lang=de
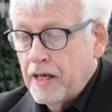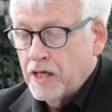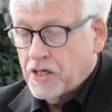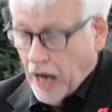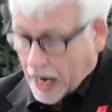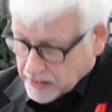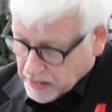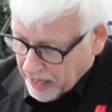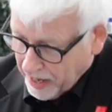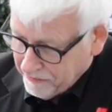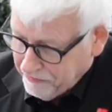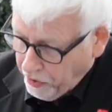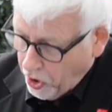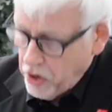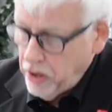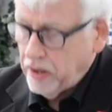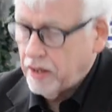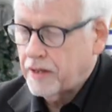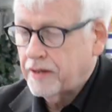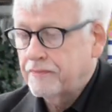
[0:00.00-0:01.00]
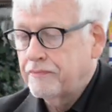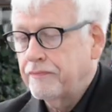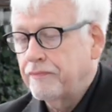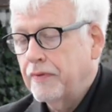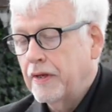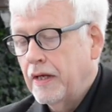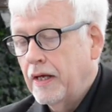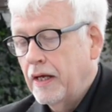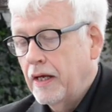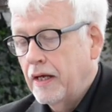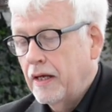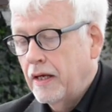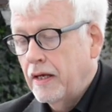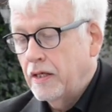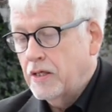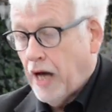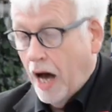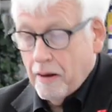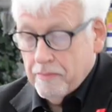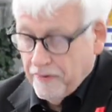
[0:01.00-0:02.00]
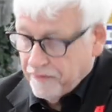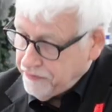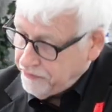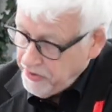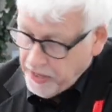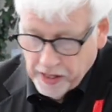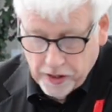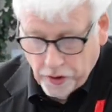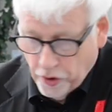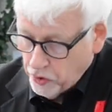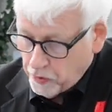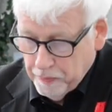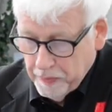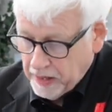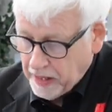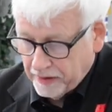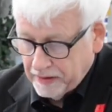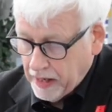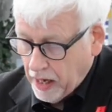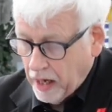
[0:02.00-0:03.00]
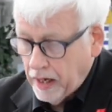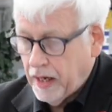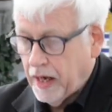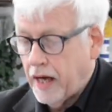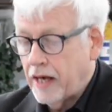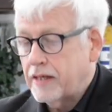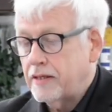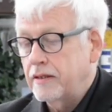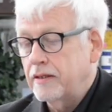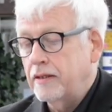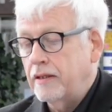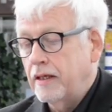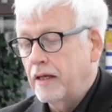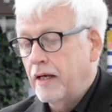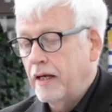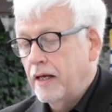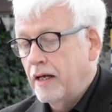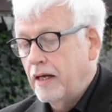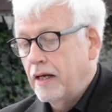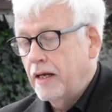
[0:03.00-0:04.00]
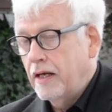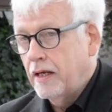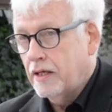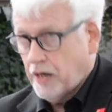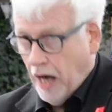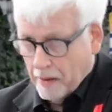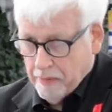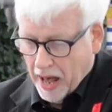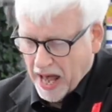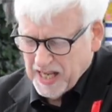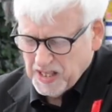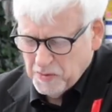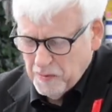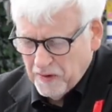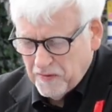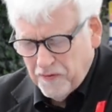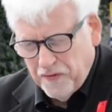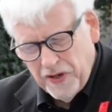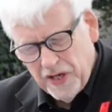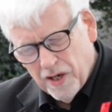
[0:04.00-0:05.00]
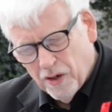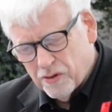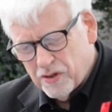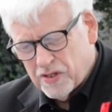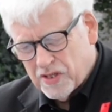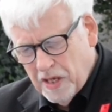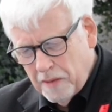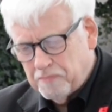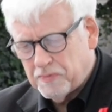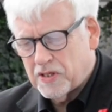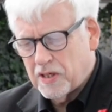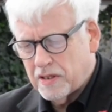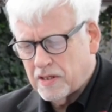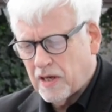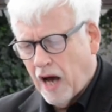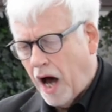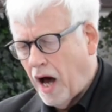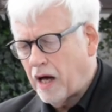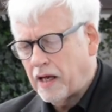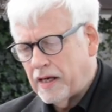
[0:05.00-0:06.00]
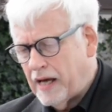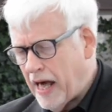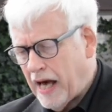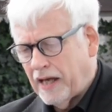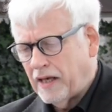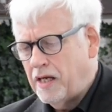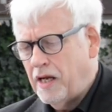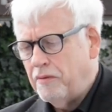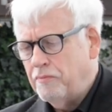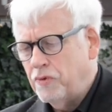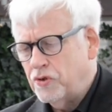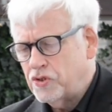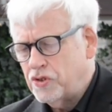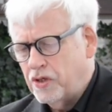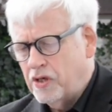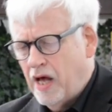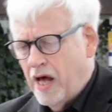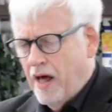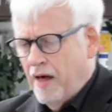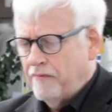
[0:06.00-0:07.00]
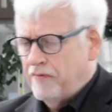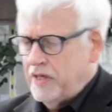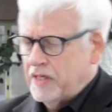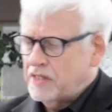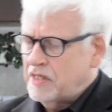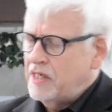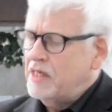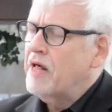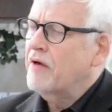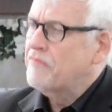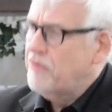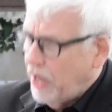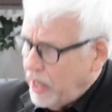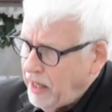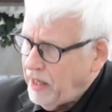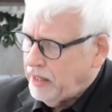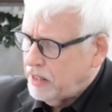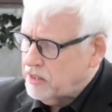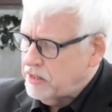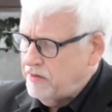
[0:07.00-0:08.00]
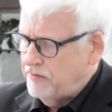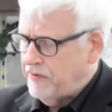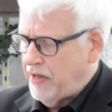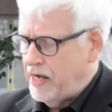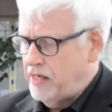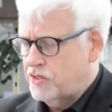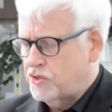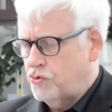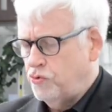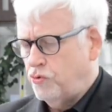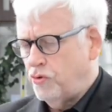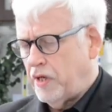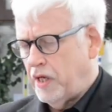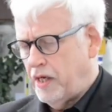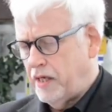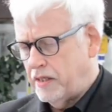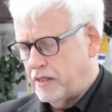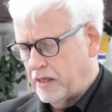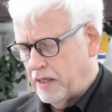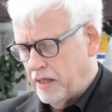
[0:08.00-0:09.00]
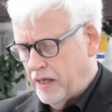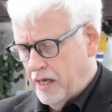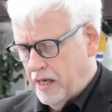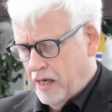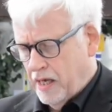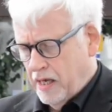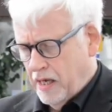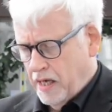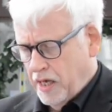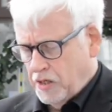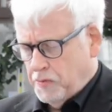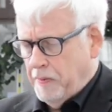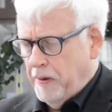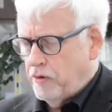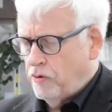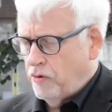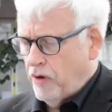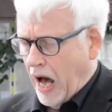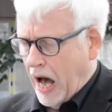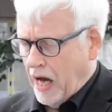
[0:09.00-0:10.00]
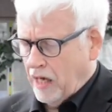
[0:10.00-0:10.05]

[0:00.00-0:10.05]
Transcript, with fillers: Ich hatte Erfolg. Ich habe viel Glück mit den Krankheiten. Ich habe erst mit 74 Jahren lernen müssen, wie es in der wirklichen Welt zugeht. Ich bin nun